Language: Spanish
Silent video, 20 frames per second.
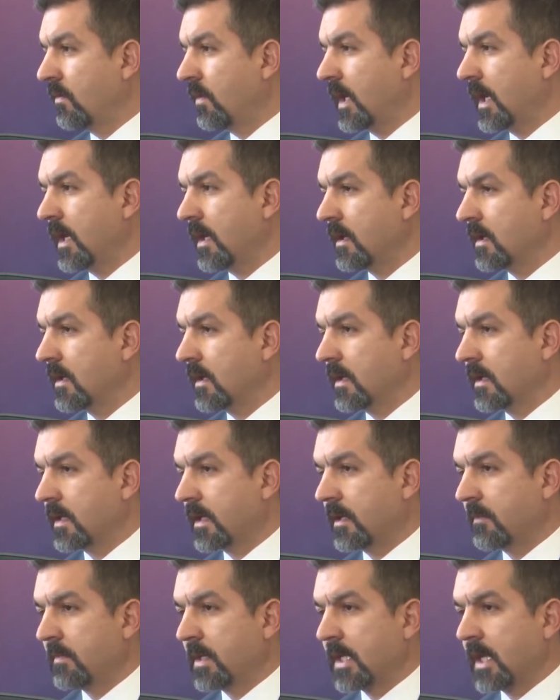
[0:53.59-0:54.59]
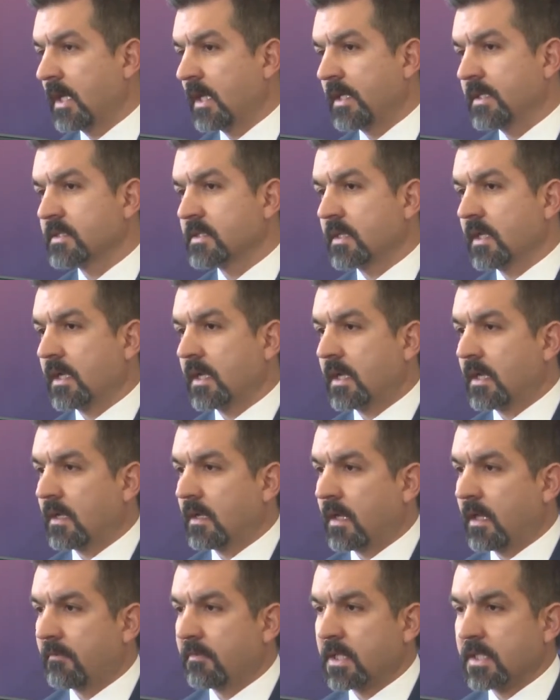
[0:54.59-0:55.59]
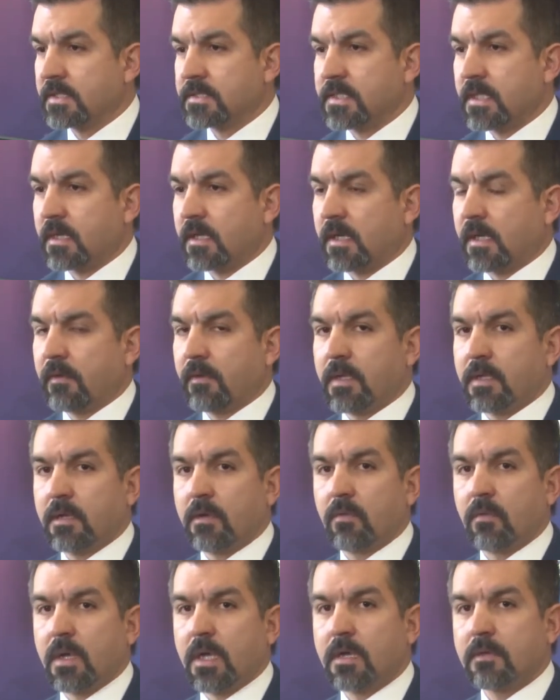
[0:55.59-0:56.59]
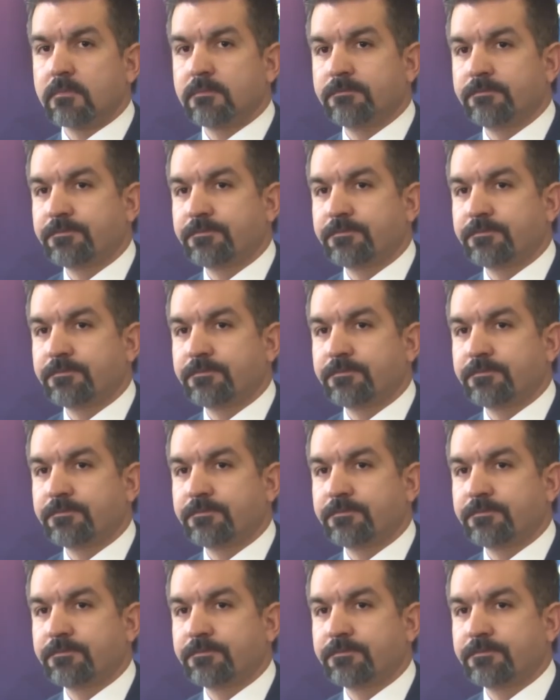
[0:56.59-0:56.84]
del lugar, a la criminalística, a la evidencia recabada en el lugar,